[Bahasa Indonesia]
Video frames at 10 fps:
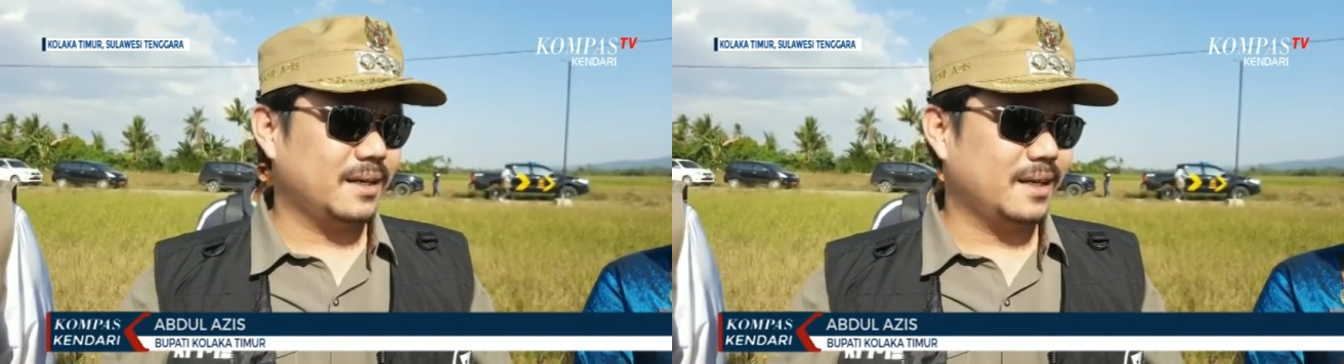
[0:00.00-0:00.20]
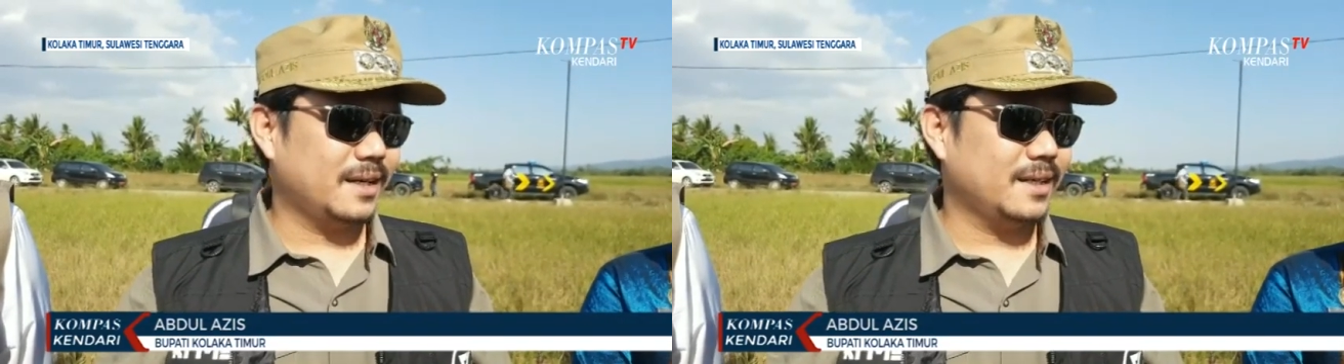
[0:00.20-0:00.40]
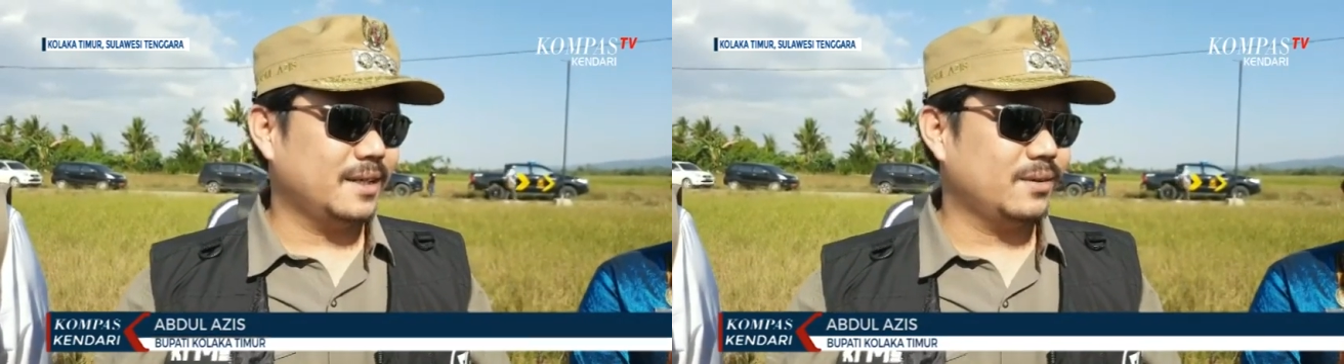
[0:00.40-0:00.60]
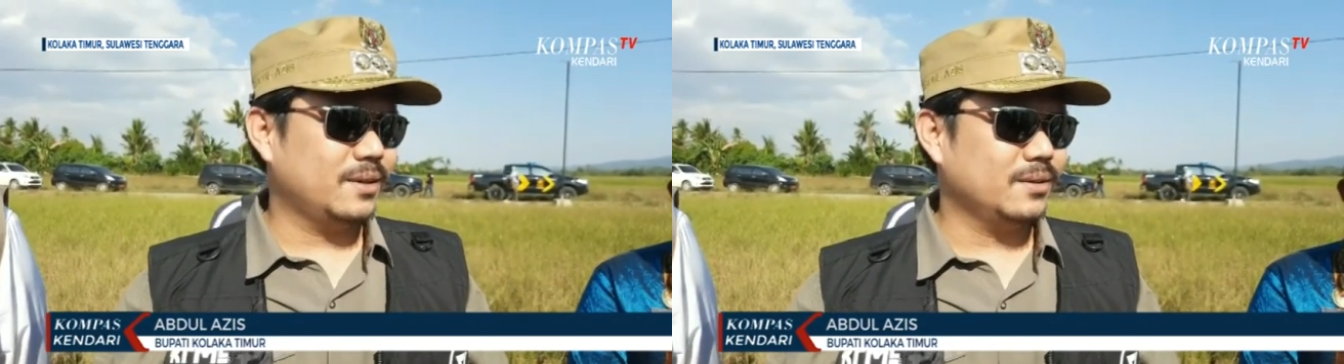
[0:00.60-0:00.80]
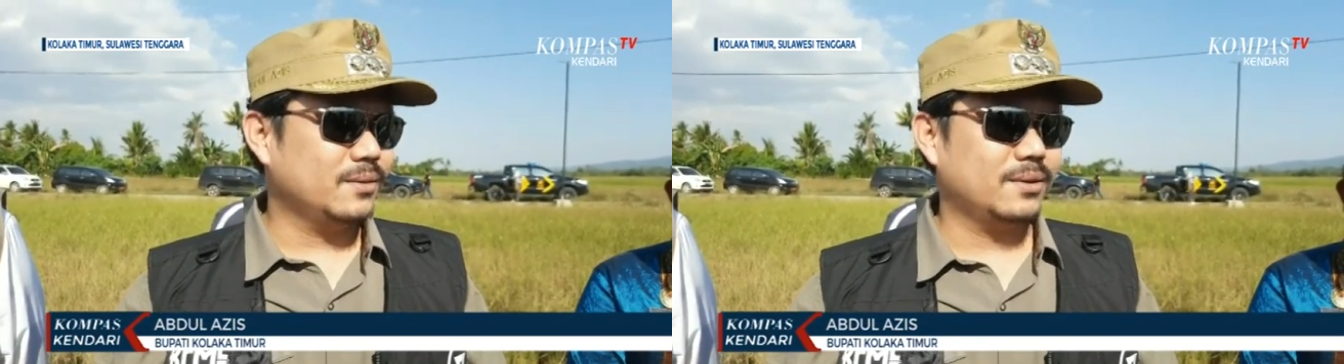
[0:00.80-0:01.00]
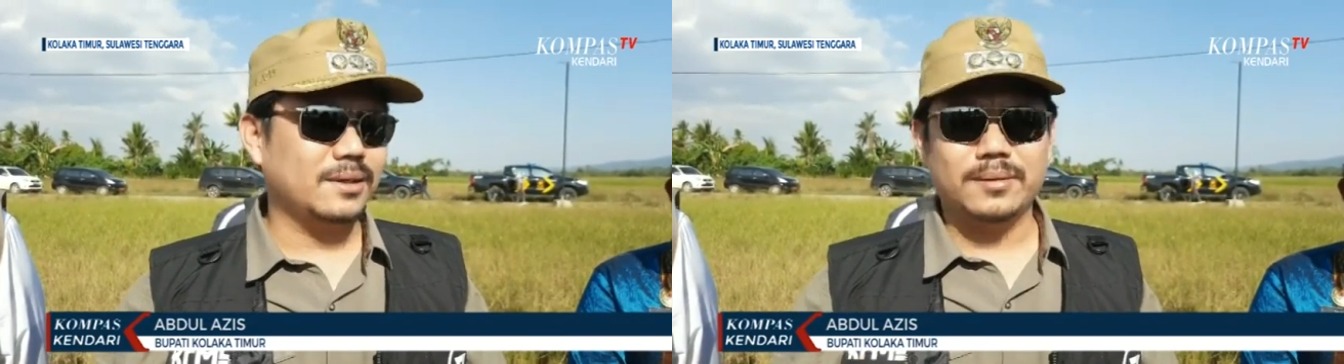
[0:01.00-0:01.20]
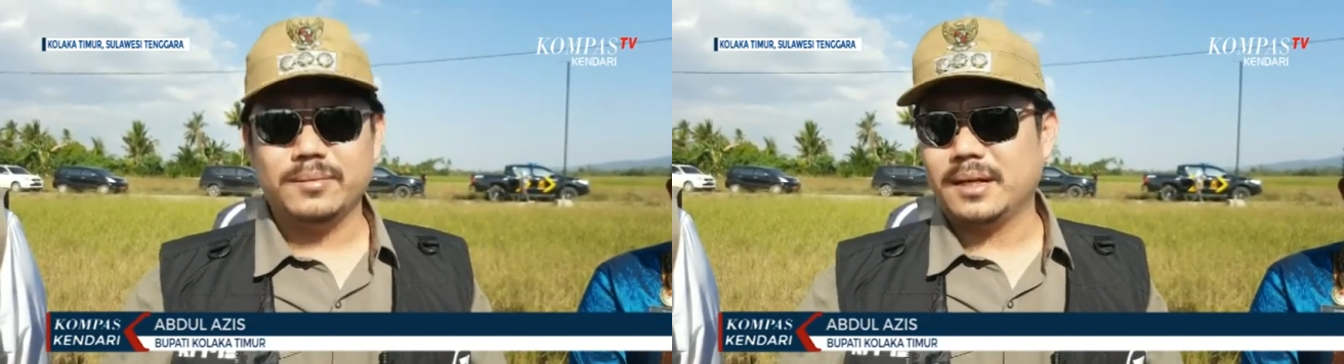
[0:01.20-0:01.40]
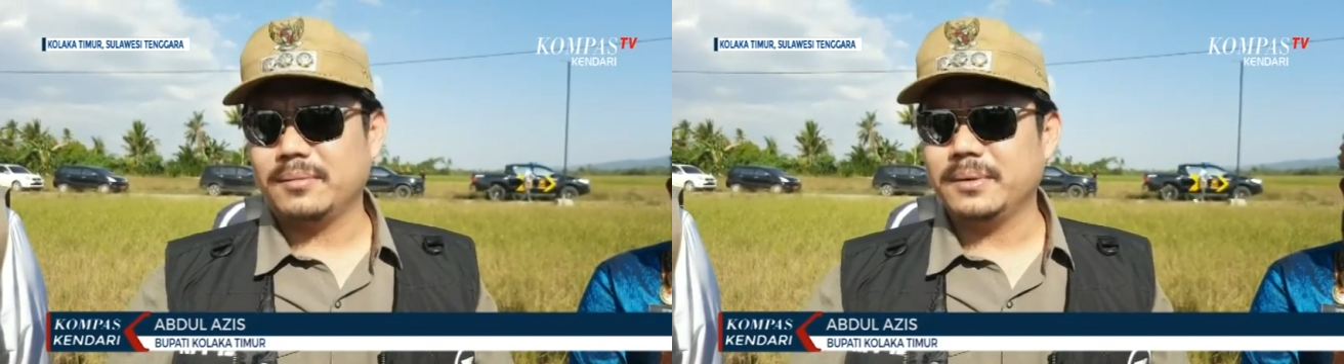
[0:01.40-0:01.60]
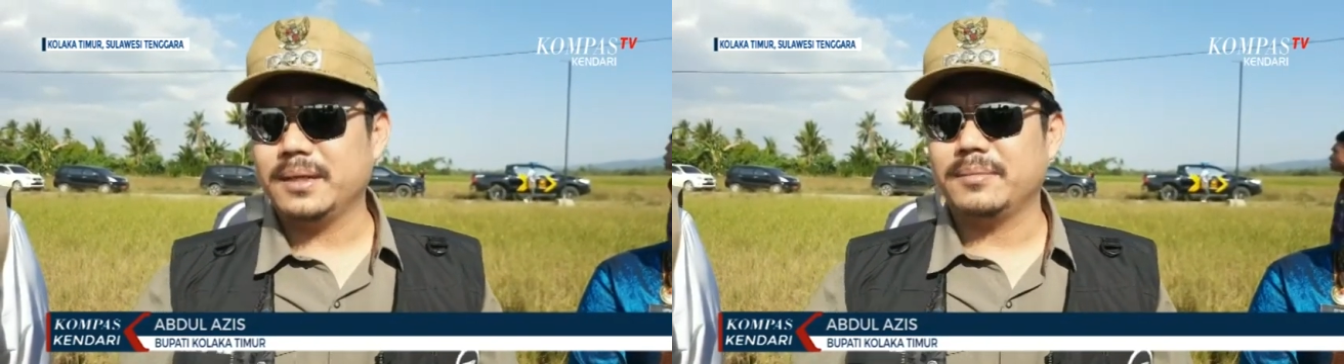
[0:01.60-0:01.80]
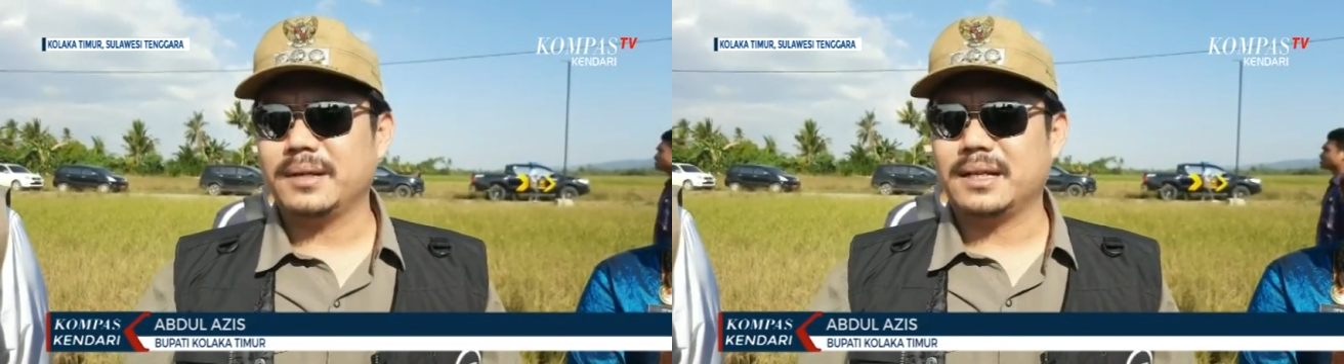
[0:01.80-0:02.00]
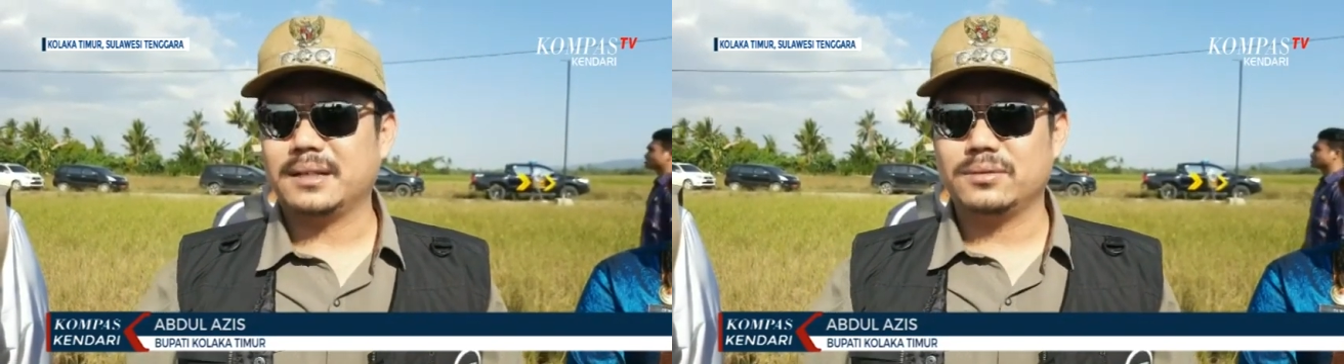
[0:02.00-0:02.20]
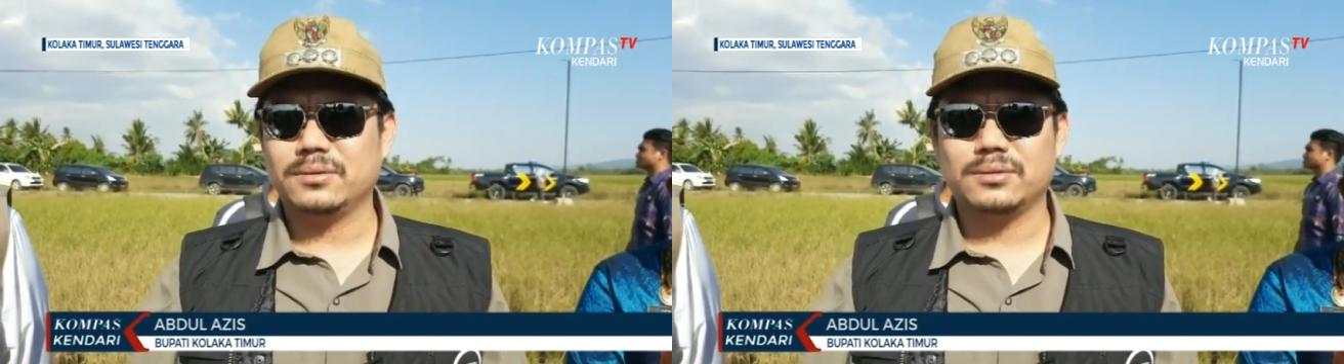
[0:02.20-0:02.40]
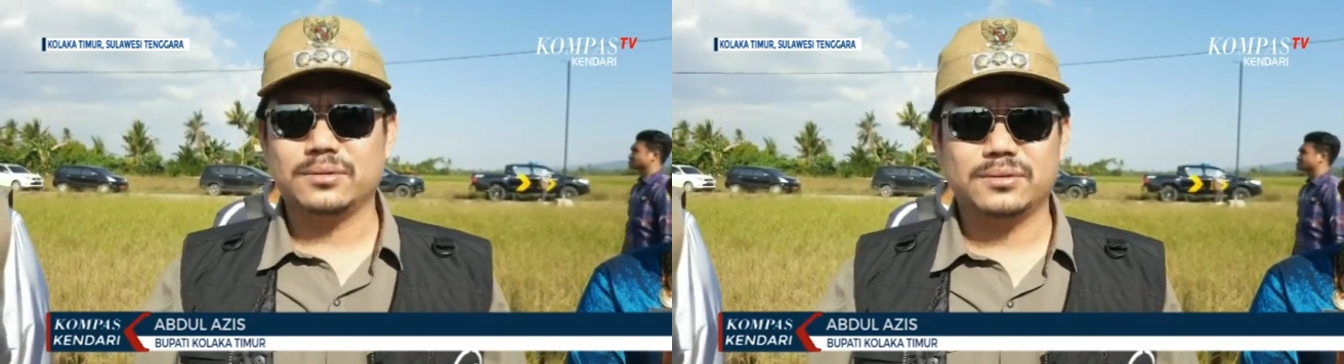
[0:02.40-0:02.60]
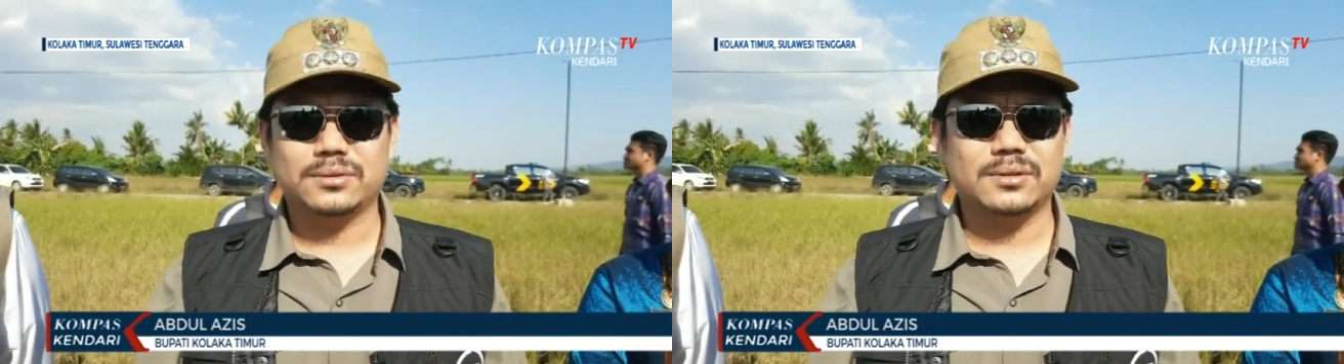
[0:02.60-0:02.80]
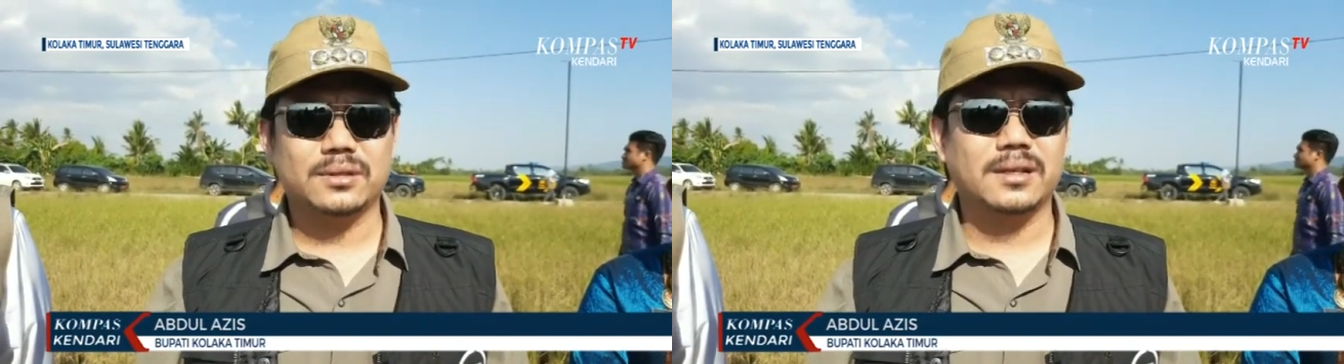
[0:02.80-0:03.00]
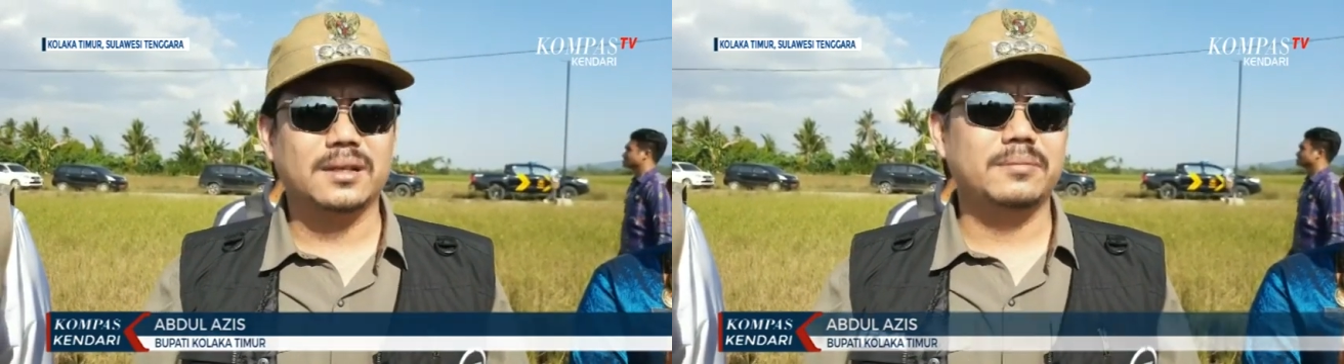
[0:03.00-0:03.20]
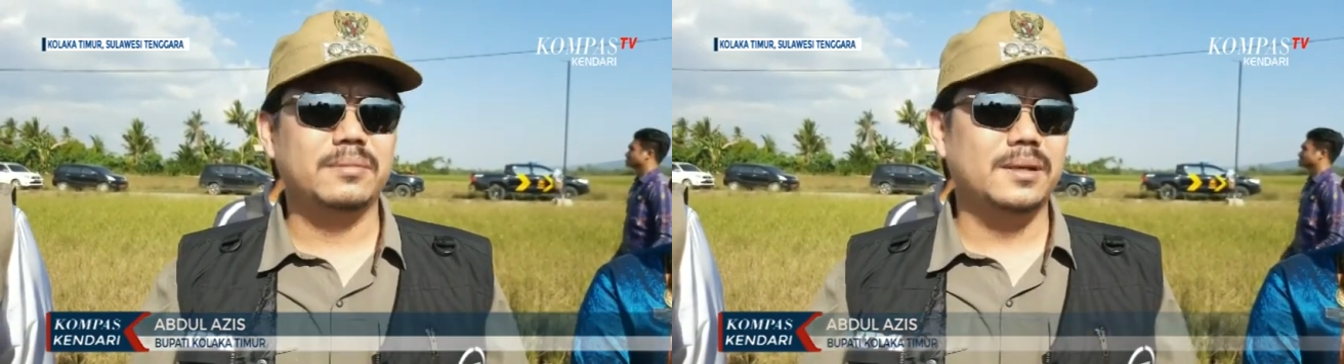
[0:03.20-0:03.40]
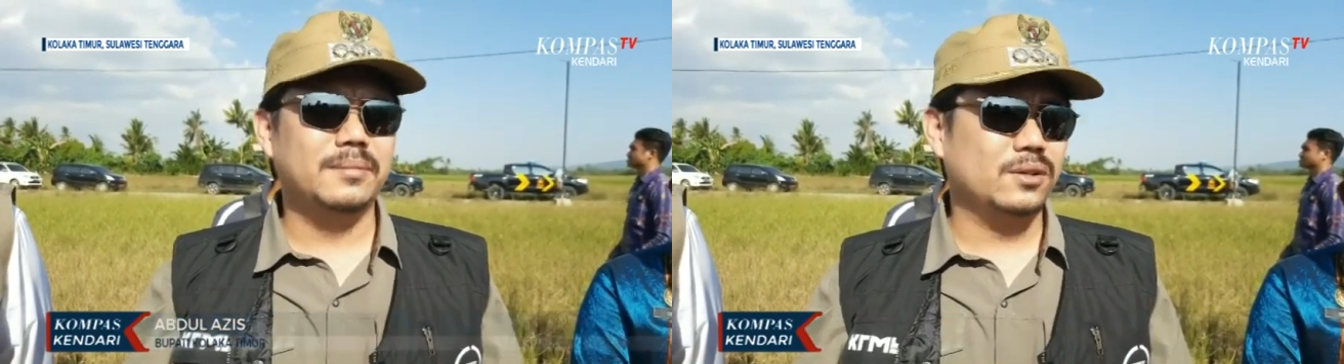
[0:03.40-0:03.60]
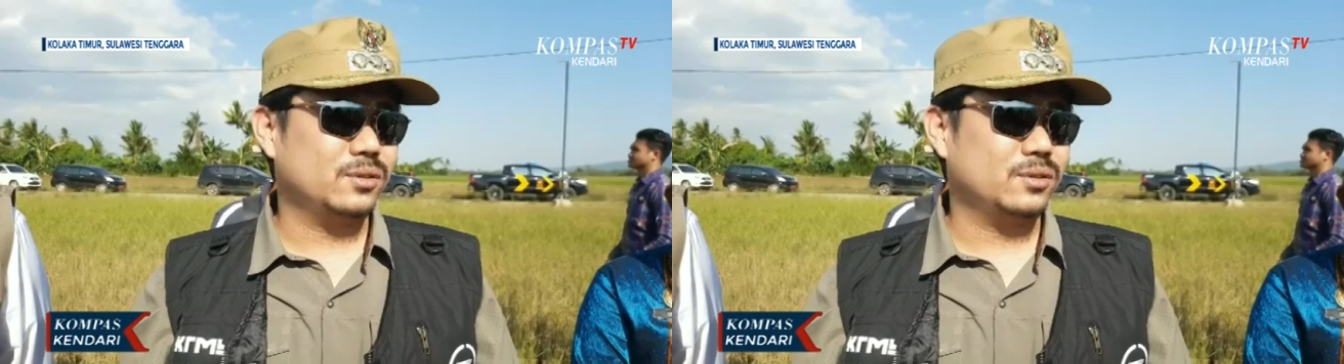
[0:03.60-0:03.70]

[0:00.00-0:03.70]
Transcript: El Nino itu kurang lebih hampir 500 508